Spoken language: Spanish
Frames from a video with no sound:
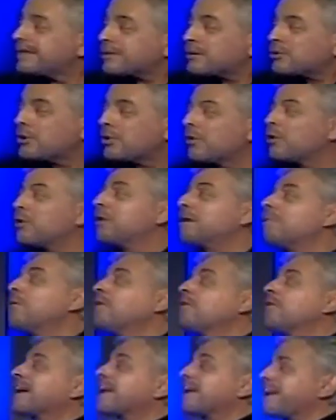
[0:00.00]
todos
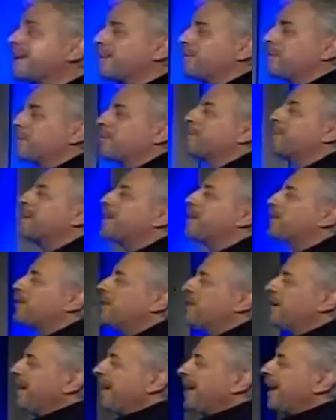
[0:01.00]
hemos creído, pero
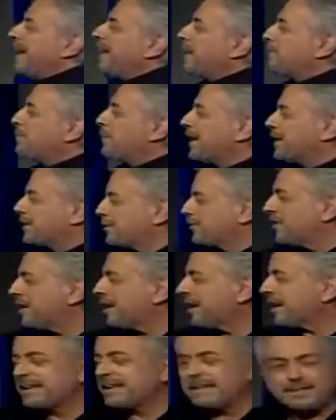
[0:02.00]
la persona
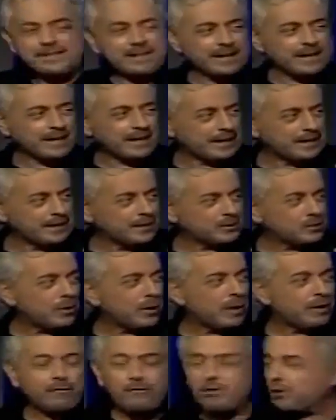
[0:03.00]
a quien se le hizo
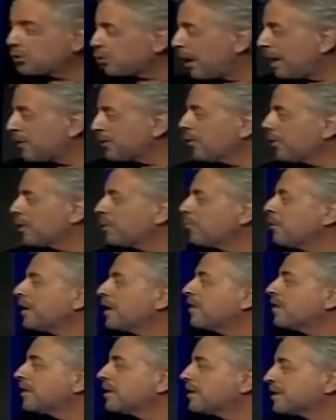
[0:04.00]
la foto años
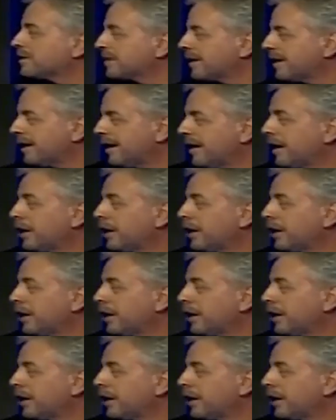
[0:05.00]
después dice